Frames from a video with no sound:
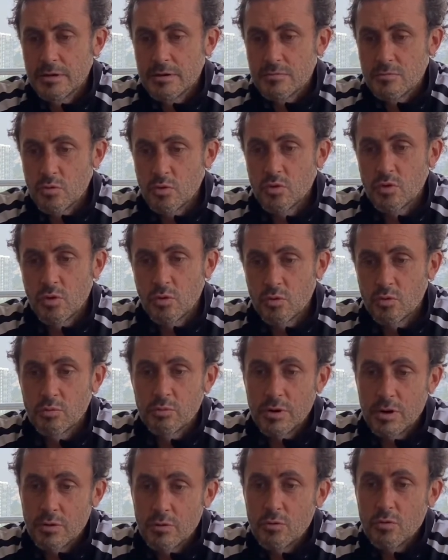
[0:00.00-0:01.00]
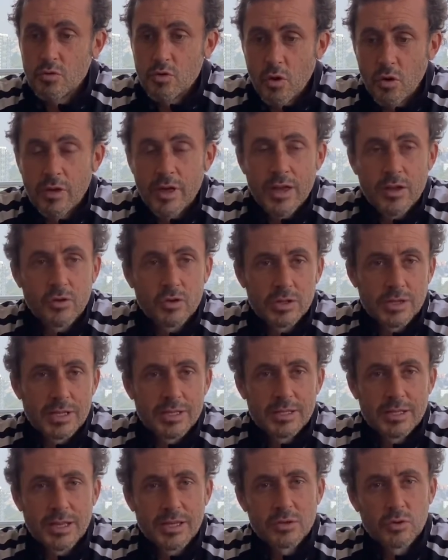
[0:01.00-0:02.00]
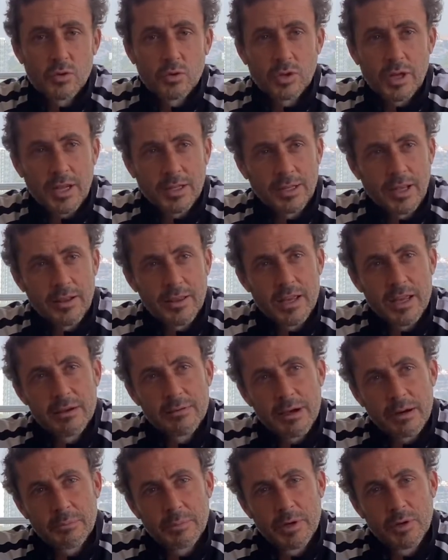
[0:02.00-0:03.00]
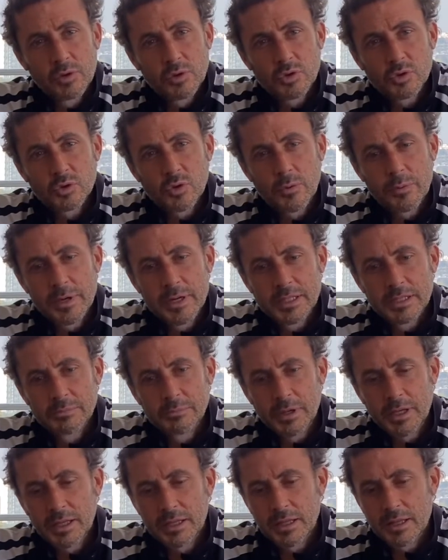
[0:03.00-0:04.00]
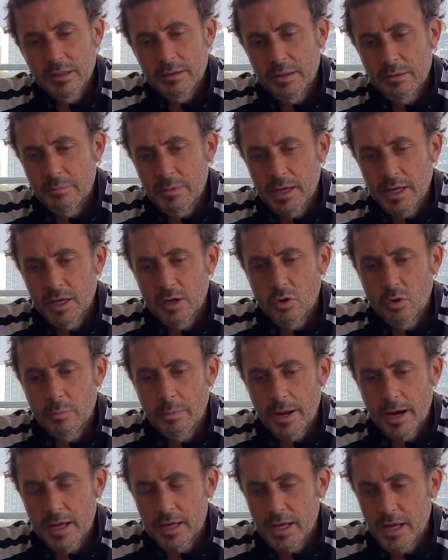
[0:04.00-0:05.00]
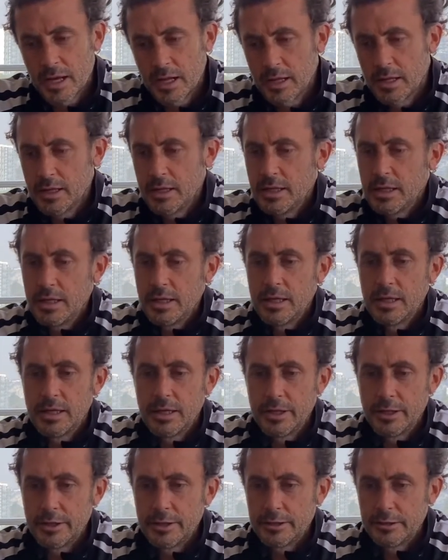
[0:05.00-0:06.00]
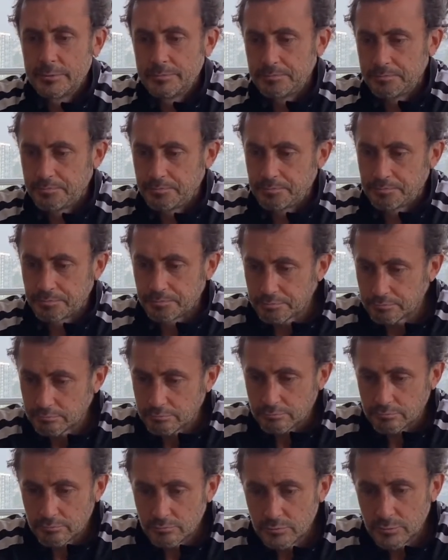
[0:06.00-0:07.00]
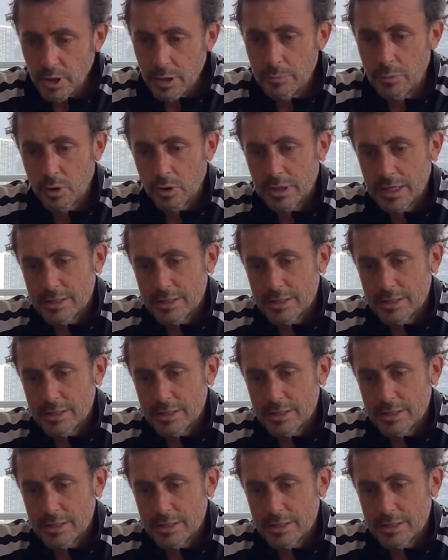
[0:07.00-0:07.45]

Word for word: bueno, uno de ellos es eso, tratar de llevar pilotos jóvenes de México para allá. Eh, por la